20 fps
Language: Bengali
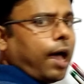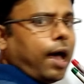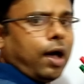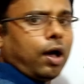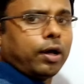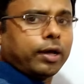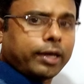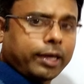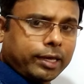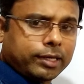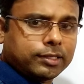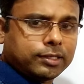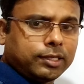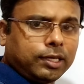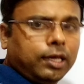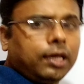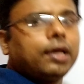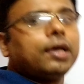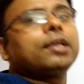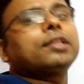যা
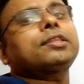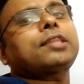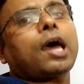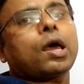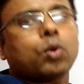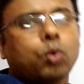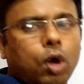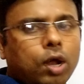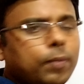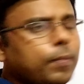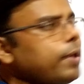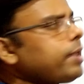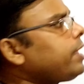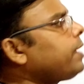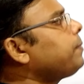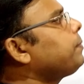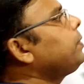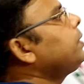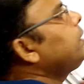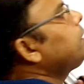গেছে তার ওয়ান বাই
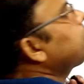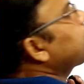এম